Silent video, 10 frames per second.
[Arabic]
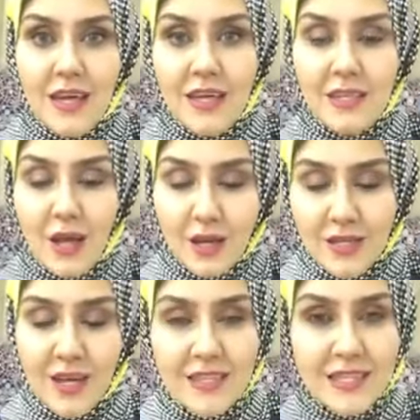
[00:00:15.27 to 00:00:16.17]
النهاردة
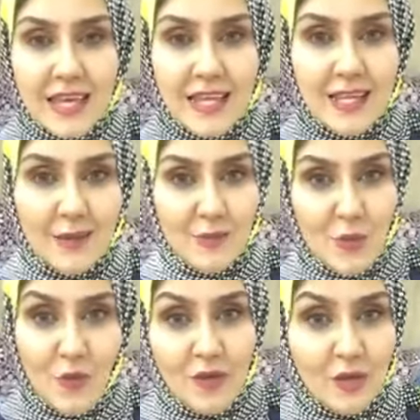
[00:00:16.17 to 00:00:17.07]
هتكلم
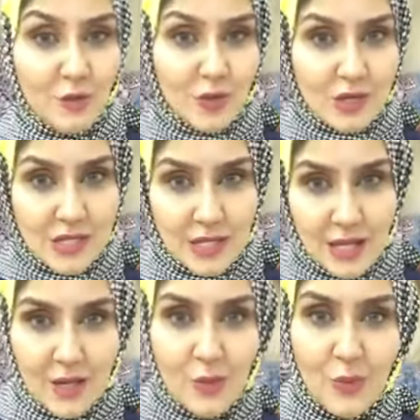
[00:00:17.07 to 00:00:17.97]
هو فيديو نصيحة
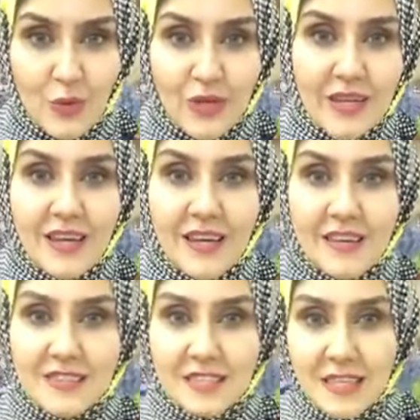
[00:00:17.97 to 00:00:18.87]
لبرج
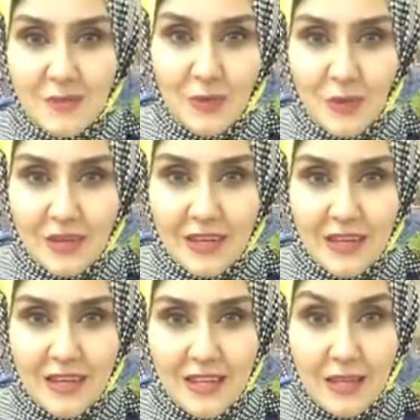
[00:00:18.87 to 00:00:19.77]
ستات برج
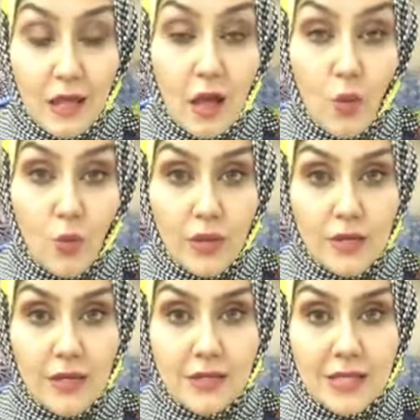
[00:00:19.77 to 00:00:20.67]
أو
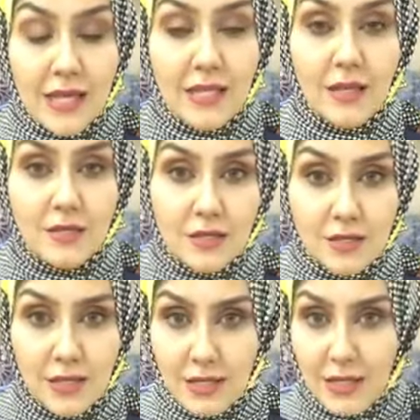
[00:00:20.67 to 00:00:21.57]
يعني إزاي نقدر إن
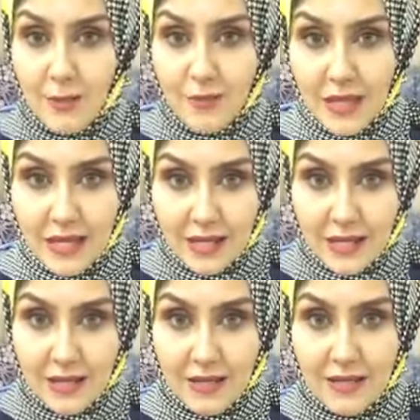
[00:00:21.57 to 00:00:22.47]
احنا نمتلك
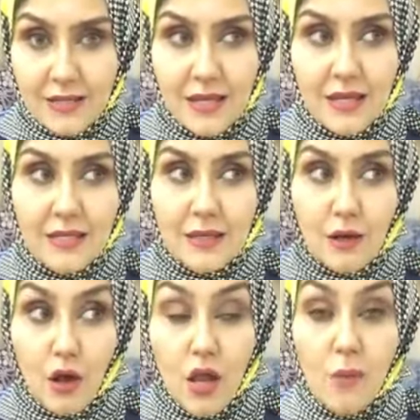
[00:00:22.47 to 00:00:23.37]
يعني
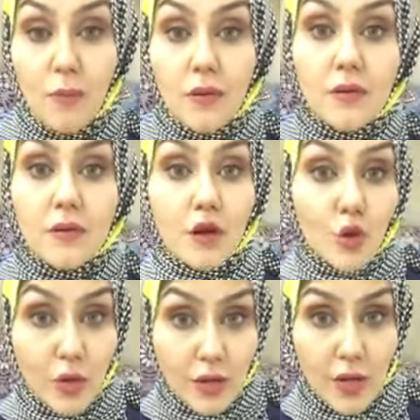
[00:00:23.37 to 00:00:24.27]
قلب
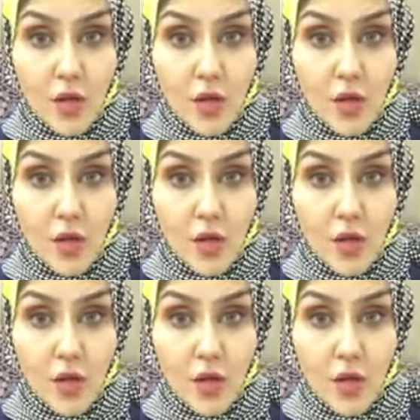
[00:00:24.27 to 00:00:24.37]
الرجل